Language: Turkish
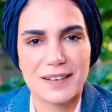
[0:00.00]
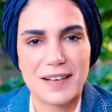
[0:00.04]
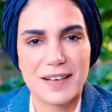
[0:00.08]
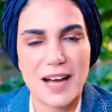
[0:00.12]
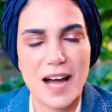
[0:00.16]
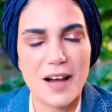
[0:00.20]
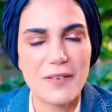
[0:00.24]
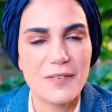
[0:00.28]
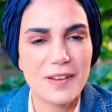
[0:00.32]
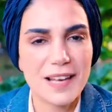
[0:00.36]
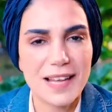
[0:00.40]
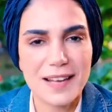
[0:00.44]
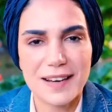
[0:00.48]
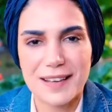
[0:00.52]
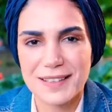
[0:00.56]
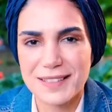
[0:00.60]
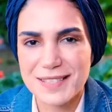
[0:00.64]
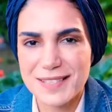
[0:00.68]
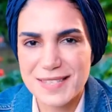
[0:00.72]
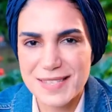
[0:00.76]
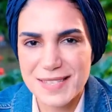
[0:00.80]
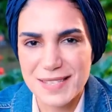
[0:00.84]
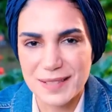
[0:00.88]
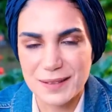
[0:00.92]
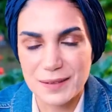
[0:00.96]
Kahveler
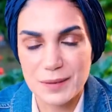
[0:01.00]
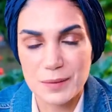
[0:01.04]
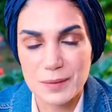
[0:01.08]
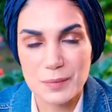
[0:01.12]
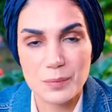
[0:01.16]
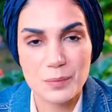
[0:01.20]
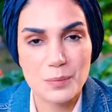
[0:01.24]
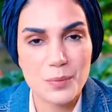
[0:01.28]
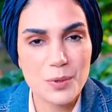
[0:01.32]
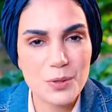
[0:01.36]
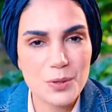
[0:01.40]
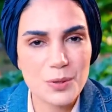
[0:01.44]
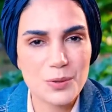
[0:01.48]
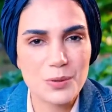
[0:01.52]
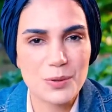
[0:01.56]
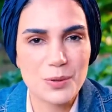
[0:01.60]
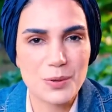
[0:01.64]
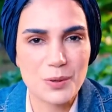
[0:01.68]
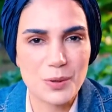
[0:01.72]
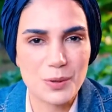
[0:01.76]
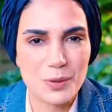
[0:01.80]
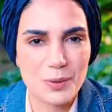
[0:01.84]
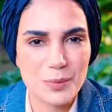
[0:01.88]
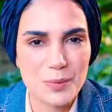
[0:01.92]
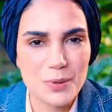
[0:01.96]
alınsın. Bugünkü
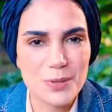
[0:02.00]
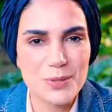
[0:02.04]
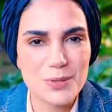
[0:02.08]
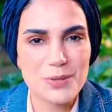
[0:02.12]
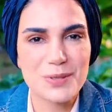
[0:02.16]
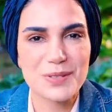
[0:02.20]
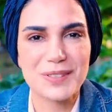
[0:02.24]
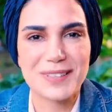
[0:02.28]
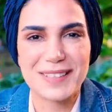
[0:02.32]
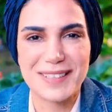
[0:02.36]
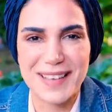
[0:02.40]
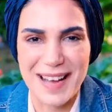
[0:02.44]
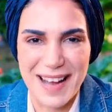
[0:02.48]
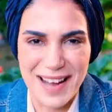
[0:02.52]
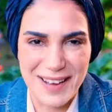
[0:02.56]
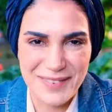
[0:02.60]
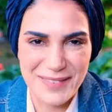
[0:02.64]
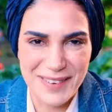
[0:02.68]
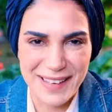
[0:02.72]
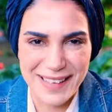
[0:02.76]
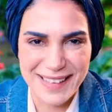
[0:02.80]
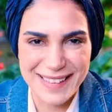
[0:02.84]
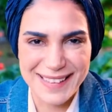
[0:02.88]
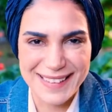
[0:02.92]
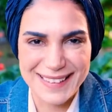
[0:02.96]
konumuz
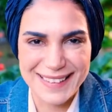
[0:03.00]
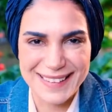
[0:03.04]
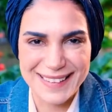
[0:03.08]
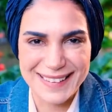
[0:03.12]
kahve.